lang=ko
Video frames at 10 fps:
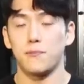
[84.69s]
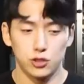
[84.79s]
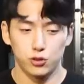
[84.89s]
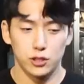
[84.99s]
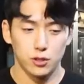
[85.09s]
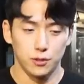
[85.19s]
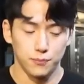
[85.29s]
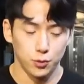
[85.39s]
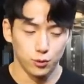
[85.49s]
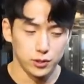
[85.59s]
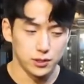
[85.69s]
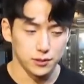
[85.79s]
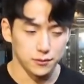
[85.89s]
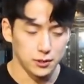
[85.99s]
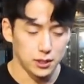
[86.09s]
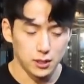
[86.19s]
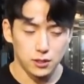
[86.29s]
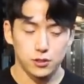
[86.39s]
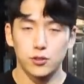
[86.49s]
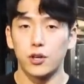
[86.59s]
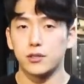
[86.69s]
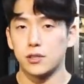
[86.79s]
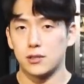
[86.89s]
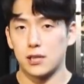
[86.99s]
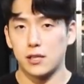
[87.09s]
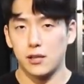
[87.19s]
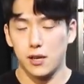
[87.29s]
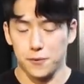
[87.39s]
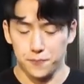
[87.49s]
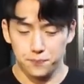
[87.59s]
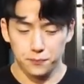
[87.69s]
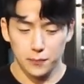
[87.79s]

그 중에서 오늘은 스쿼트를 할 때